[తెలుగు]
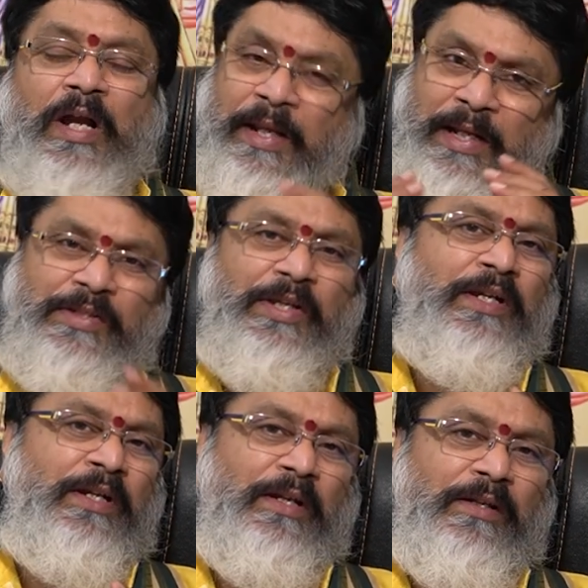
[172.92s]
అయినా
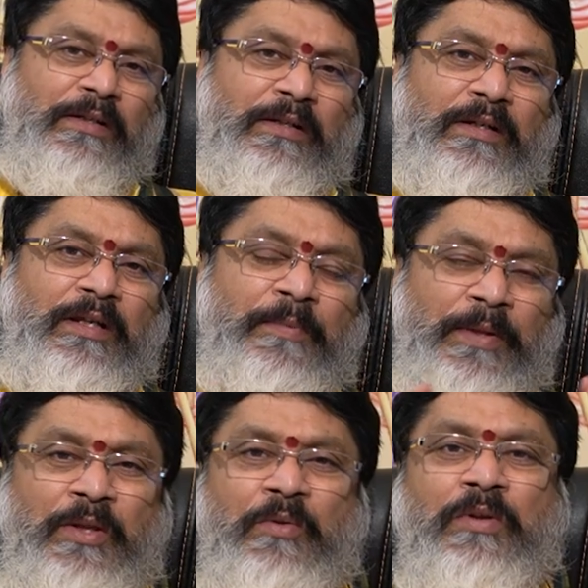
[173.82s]
చేయండి ఈ
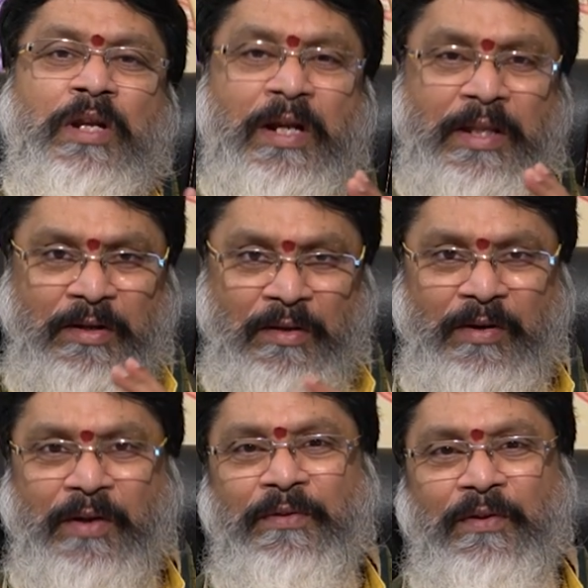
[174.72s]
పదిహేను రోజులు అడిగిన
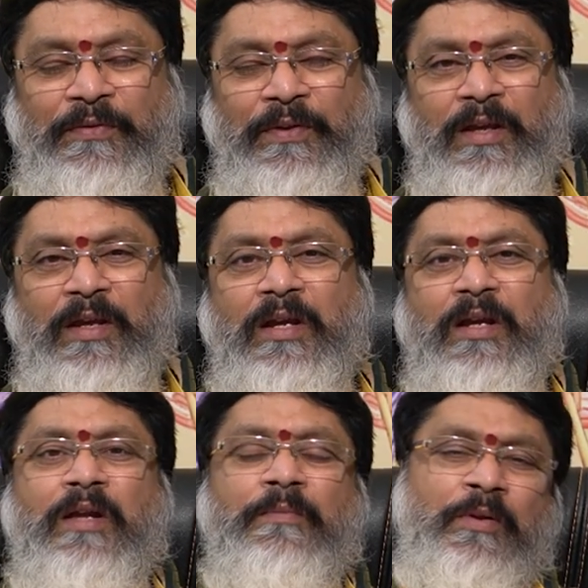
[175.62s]
అవకాశాలు వస్తే
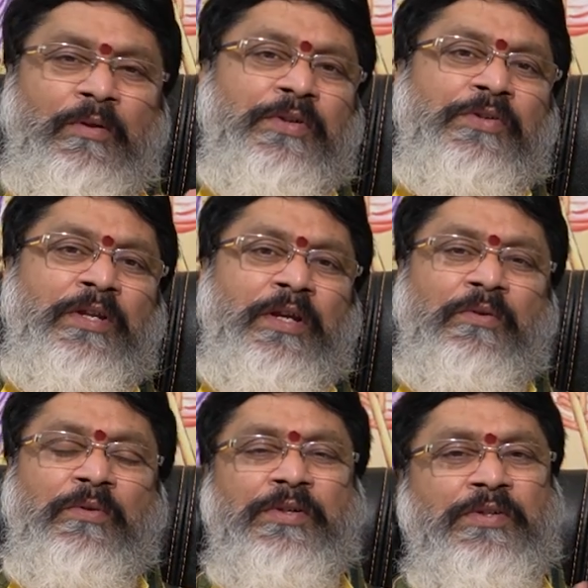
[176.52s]
మీరు ఒక
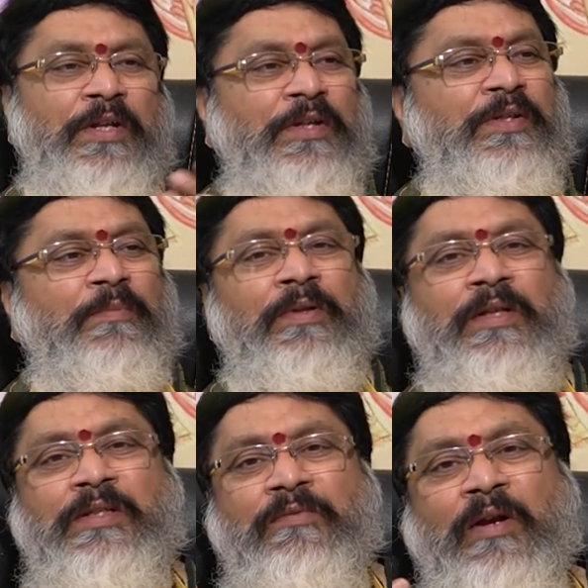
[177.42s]
ఇంజనీర్ ఇంజనీరింగ్
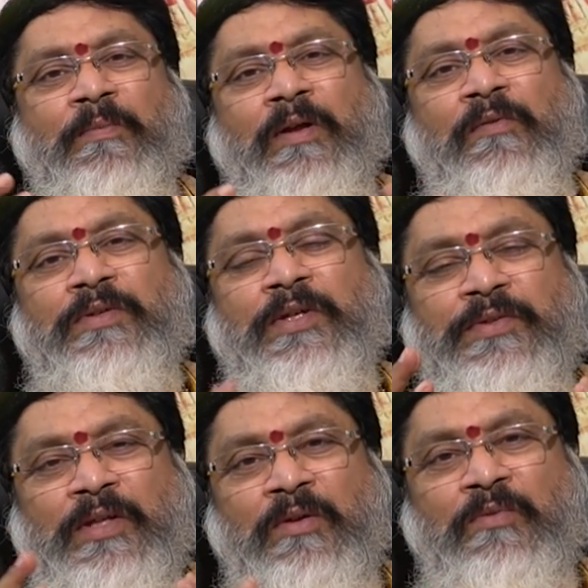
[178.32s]
సంబంధించిన ఏం
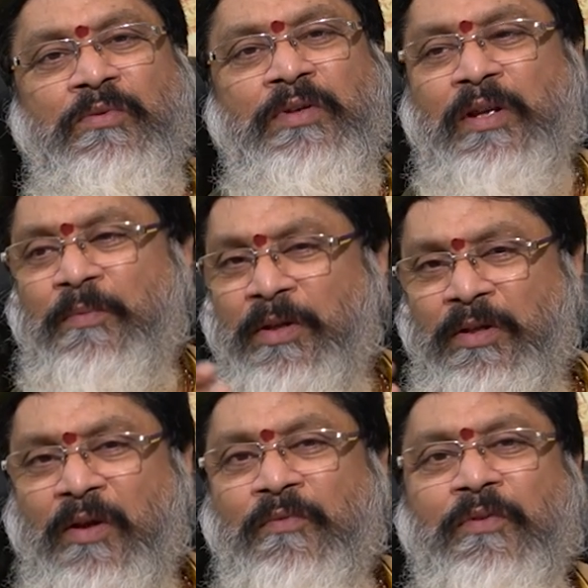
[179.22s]
చేస్తాను అనుకుంటుంది ఇప్పుడు
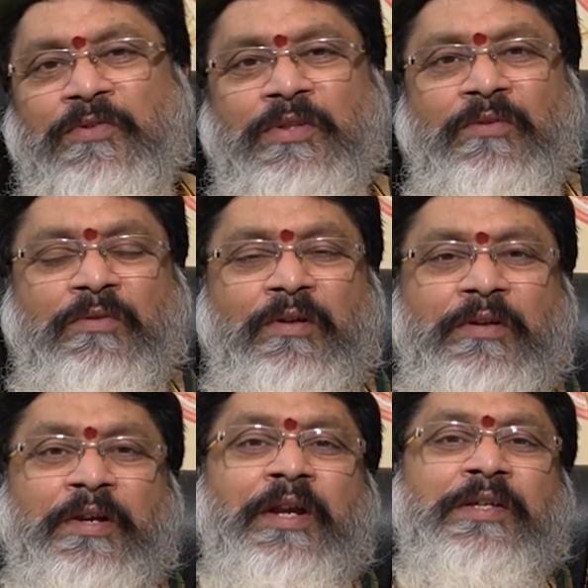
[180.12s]
ఏదో ఆఫర్ వచ్చింది కూడా
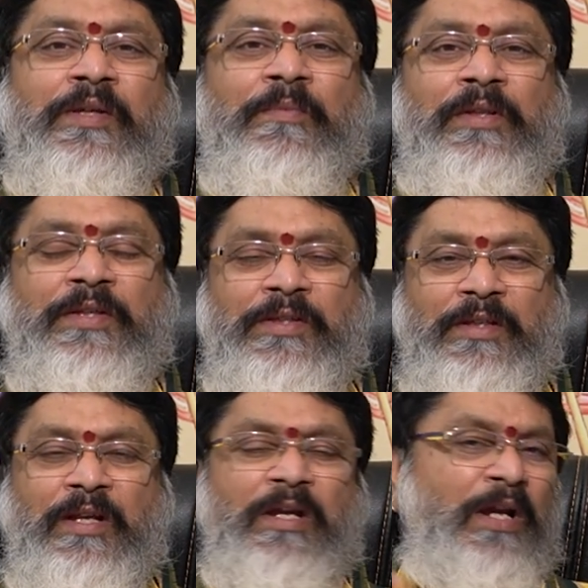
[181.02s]
ట్రేడింగ్ సంబంధించి
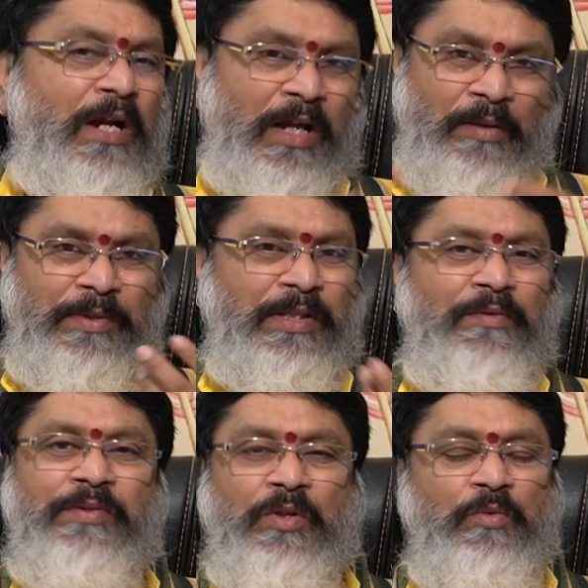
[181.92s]
అది మీకు
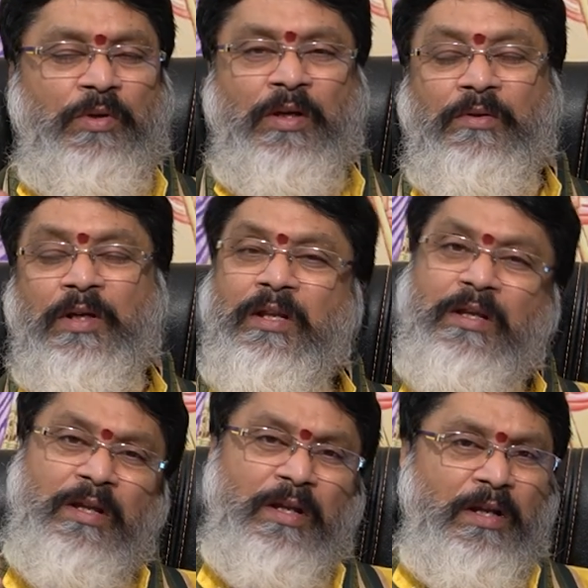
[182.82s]
చదివిన చదువు కాదు కానీ
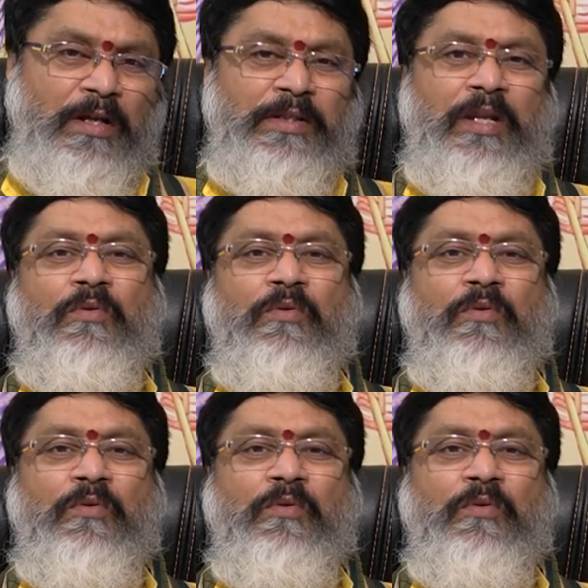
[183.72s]
సరే